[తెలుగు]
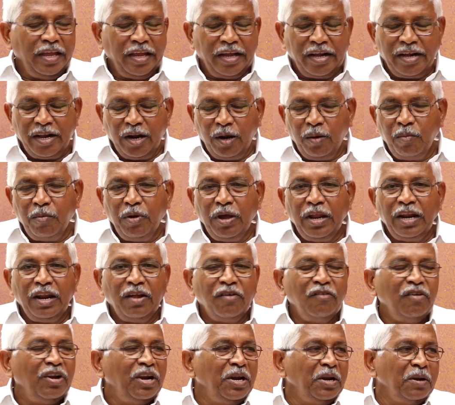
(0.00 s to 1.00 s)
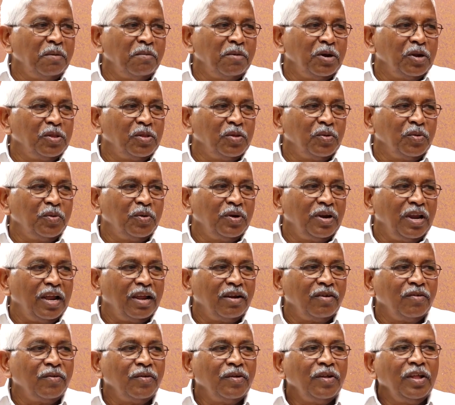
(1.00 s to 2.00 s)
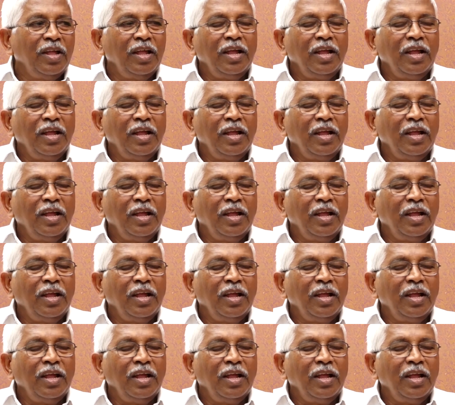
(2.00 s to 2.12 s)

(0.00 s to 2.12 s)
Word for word: ఎక్కడ పోయినా వెంటబడుతూ ఉంటారు